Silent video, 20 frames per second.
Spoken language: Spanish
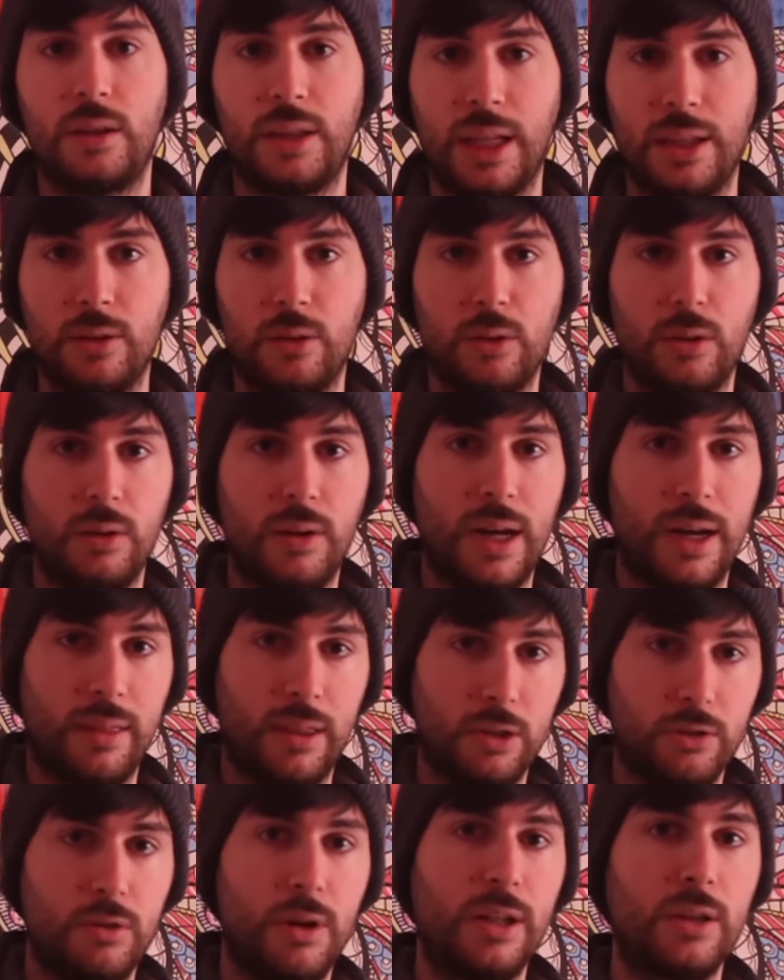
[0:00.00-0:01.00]
tanto
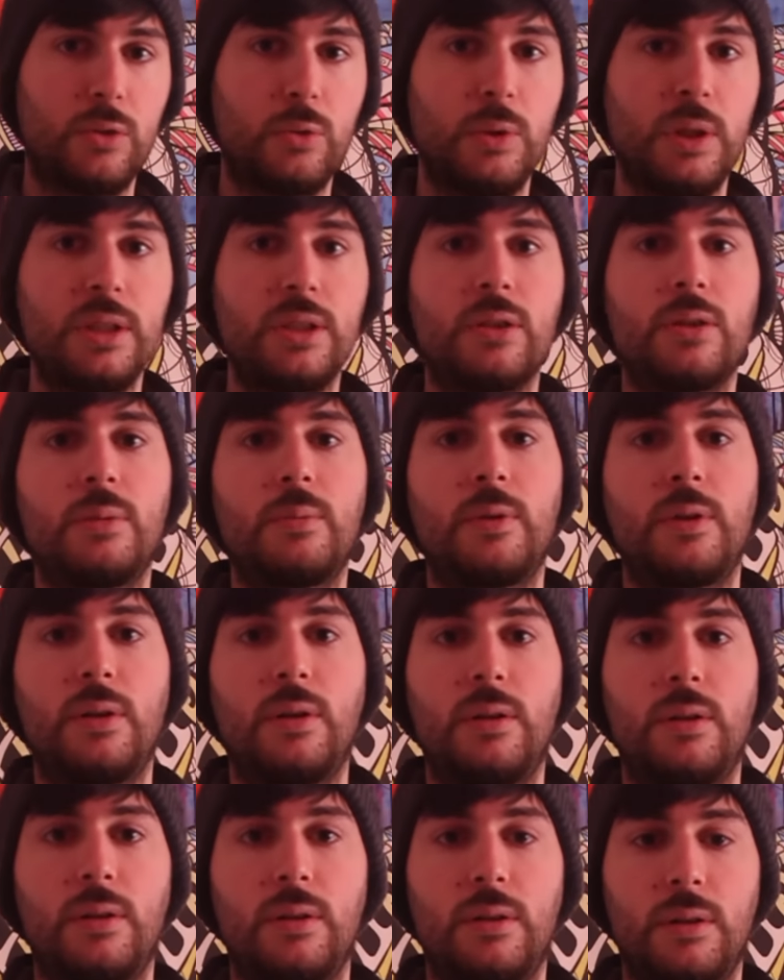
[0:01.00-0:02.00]
acceso al tweet
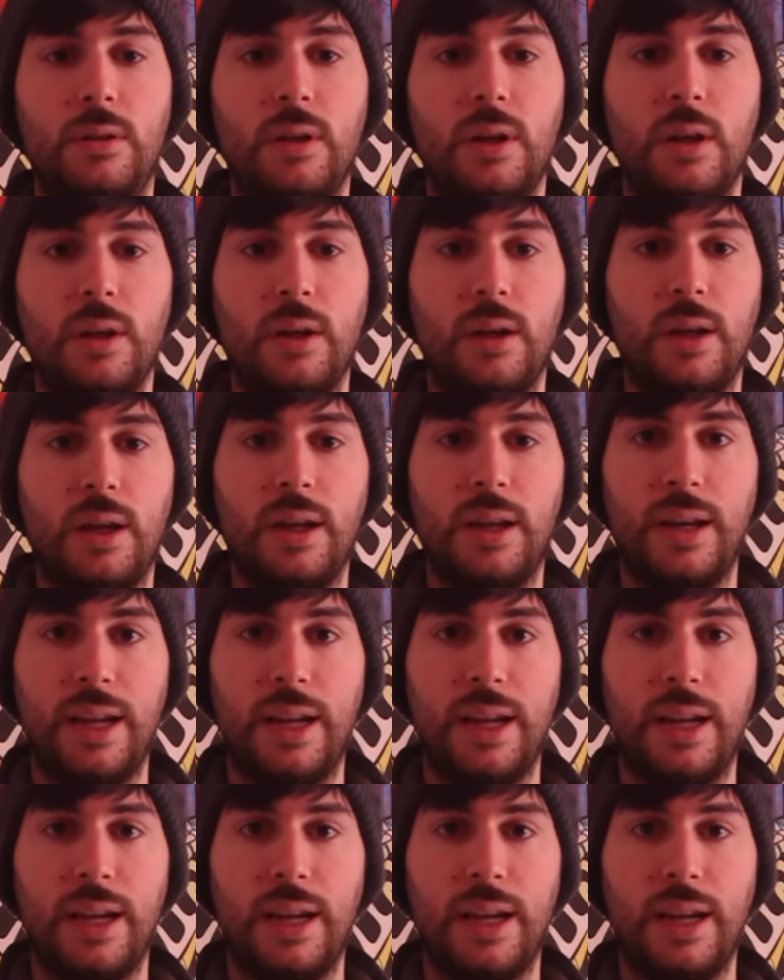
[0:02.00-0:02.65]
como eh,